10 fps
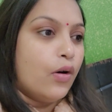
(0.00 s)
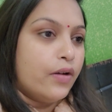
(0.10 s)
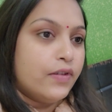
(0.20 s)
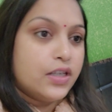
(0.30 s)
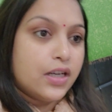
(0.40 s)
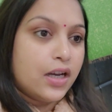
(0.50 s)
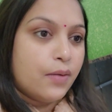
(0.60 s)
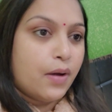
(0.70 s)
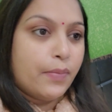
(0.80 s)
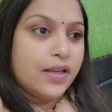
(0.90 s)
और वंशिका
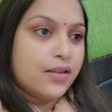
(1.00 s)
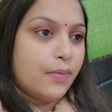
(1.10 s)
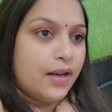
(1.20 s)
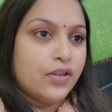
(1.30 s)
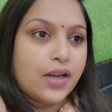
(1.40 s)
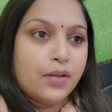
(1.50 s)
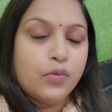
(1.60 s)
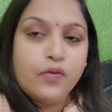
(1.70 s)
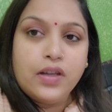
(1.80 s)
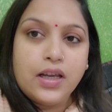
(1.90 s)
के पापा इससे पहले शायद
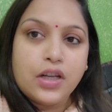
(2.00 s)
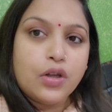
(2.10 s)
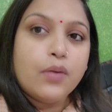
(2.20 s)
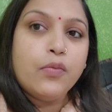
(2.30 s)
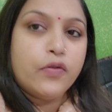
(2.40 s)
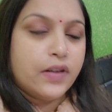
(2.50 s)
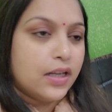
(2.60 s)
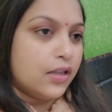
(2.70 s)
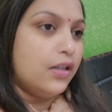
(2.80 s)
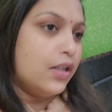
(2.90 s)
मूवी देख रहे थे और मूवी
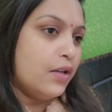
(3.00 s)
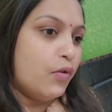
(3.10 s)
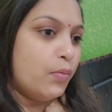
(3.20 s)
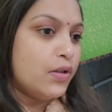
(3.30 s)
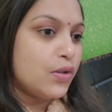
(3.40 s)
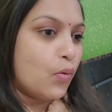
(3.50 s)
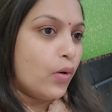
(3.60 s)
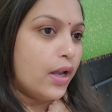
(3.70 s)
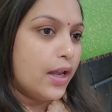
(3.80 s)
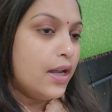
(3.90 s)
देखते देखते वो भी सो
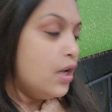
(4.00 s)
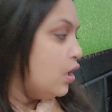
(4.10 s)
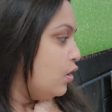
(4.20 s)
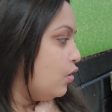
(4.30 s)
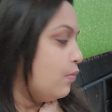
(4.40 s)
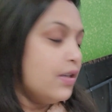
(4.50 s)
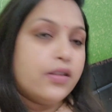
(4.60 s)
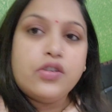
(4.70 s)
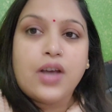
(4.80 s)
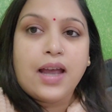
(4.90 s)
गए हैं तो
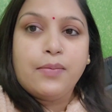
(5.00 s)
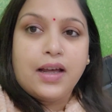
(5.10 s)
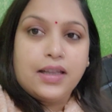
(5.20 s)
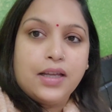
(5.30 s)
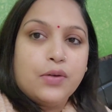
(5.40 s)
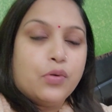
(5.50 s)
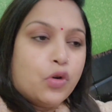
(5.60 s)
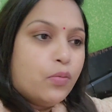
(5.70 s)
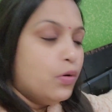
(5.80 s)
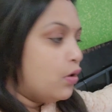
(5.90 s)
बस चाय बनाते हैं
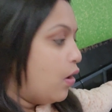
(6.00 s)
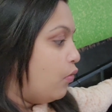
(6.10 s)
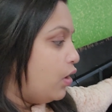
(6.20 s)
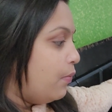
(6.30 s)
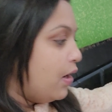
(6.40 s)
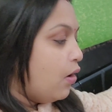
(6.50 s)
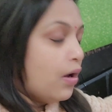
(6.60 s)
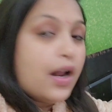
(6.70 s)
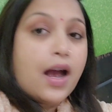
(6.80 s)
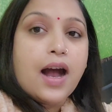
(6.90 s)
उनको भी उठाऊंगी मैं
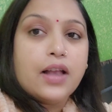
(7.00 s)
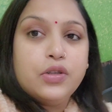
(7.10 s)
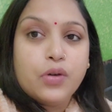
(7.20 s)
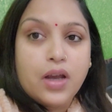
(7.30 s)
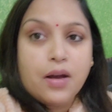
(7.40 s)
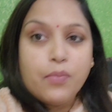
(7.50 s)
और आज जो है